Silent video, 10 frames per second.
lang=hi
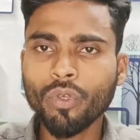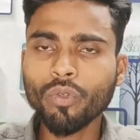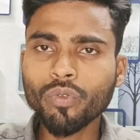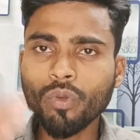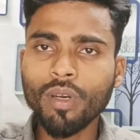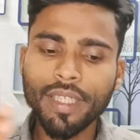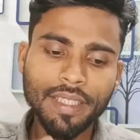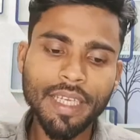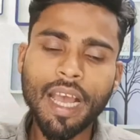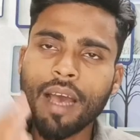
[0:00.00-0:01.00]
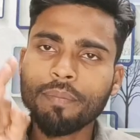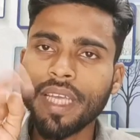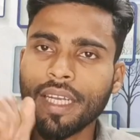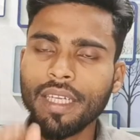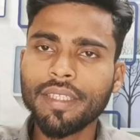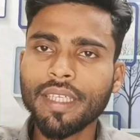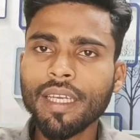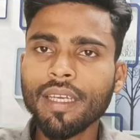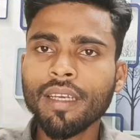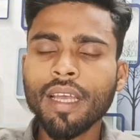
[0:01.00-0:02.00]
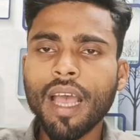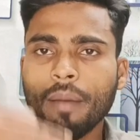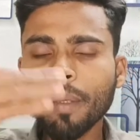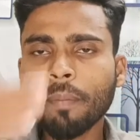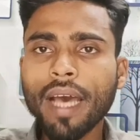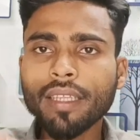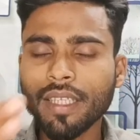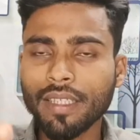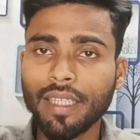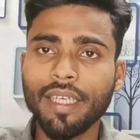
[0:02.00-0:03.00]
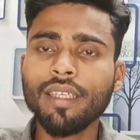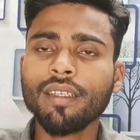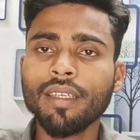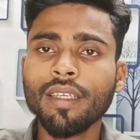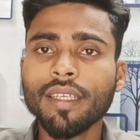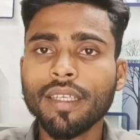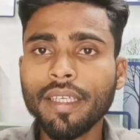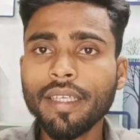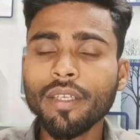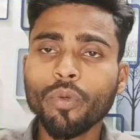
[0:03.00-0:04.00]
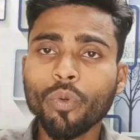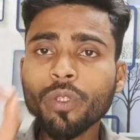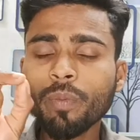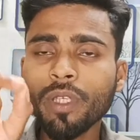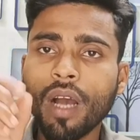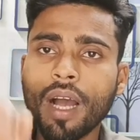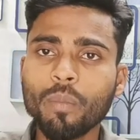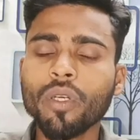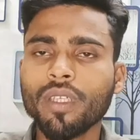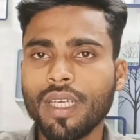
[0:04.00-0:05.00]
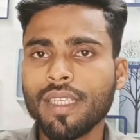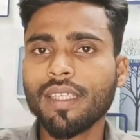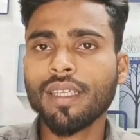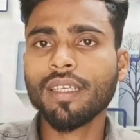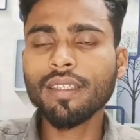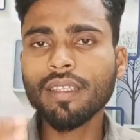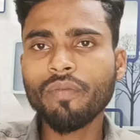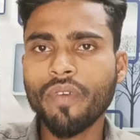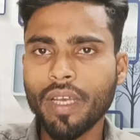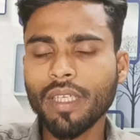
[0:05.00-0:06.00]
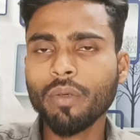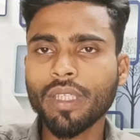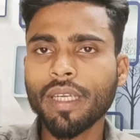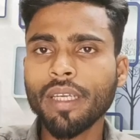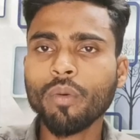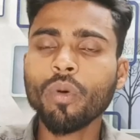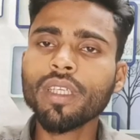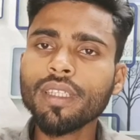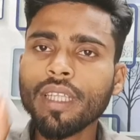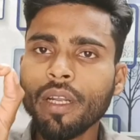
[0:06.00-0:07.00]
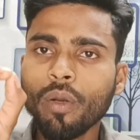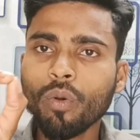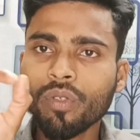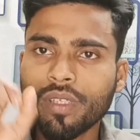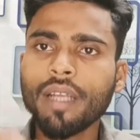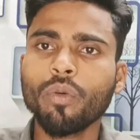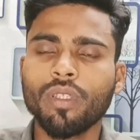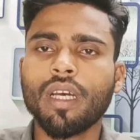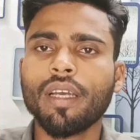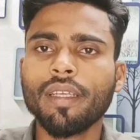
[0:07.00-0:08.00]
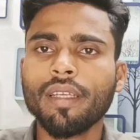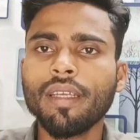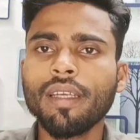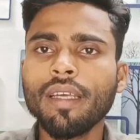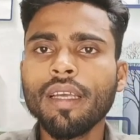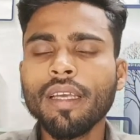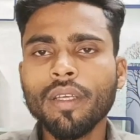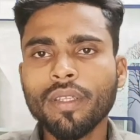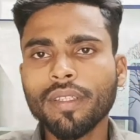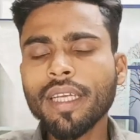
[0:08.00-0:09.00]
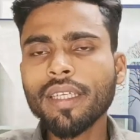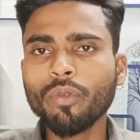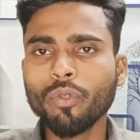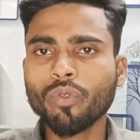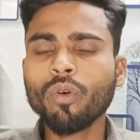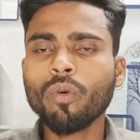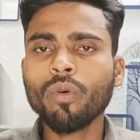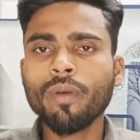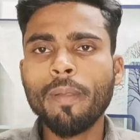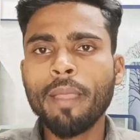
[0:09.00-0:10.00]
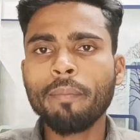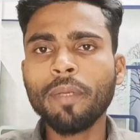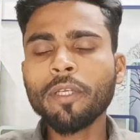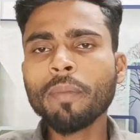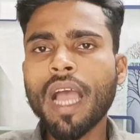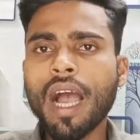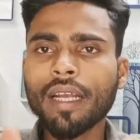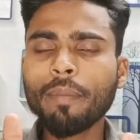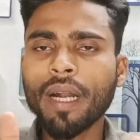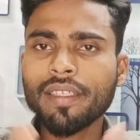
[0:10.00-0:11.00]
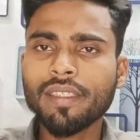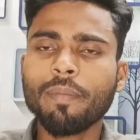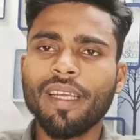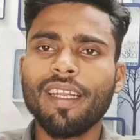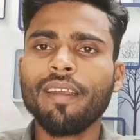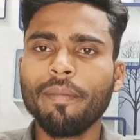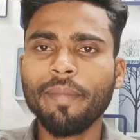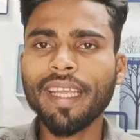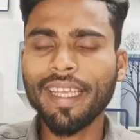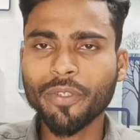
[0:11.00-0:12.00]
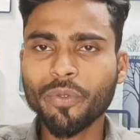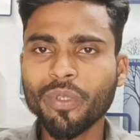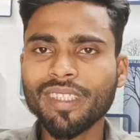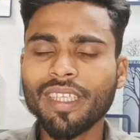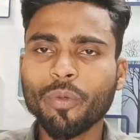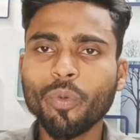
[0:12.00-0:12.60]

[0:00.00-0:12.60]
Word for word: तो दोस्तों ये आप देख लीजिए अभी बात करते हैं कि रोज़ वीडियो अपलोड करने से कितना फ़ायदे होते हैं और कितना नुकसान होता है देखिए दोस्तों वीडियो में आगे बढ़ने से पहले मेरा एक छोटी सी